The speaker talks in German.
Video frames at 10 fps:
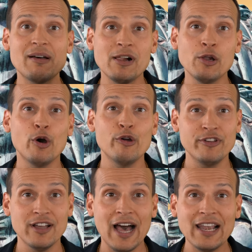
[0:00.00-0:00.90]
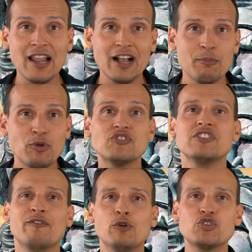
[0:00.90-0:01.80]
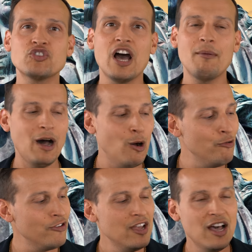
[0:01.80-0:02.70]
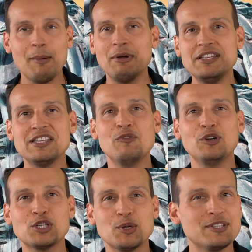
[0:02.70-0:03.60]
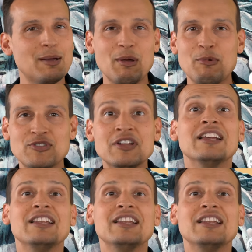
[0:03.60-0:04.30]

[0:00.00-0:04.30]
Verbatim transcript: wieder mal häufiger Anlagemünzen. Der Wunsch kam auf, aber diese wunderschöne Sammlermünze,